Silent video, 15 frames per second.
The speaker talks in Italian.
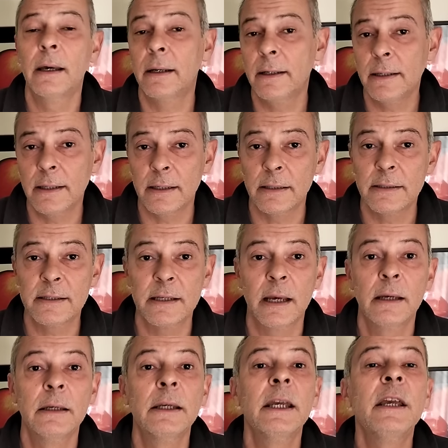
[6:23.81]
ricchezza
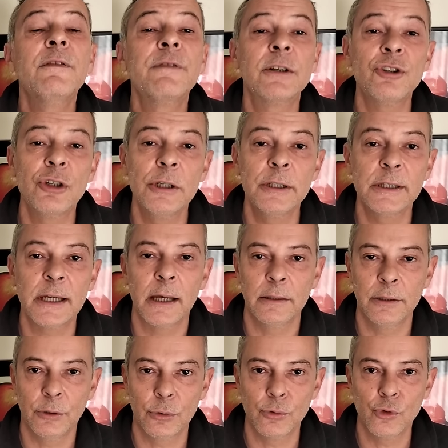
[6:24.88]
e facilità
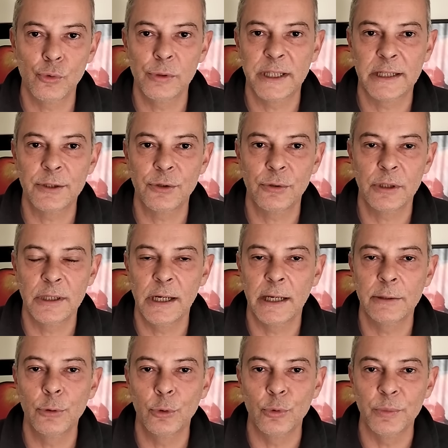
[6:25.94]
di consultazione
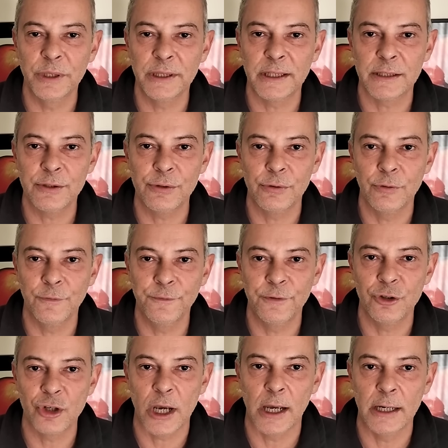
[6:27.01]
della documentazione
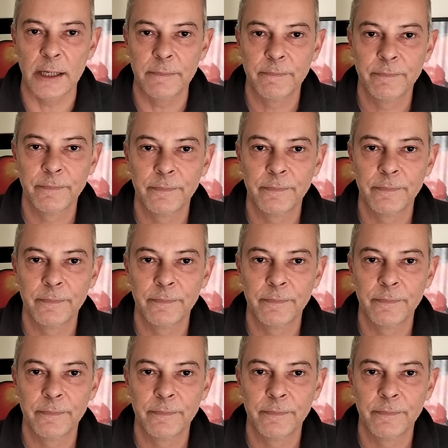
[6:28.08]
ufficiale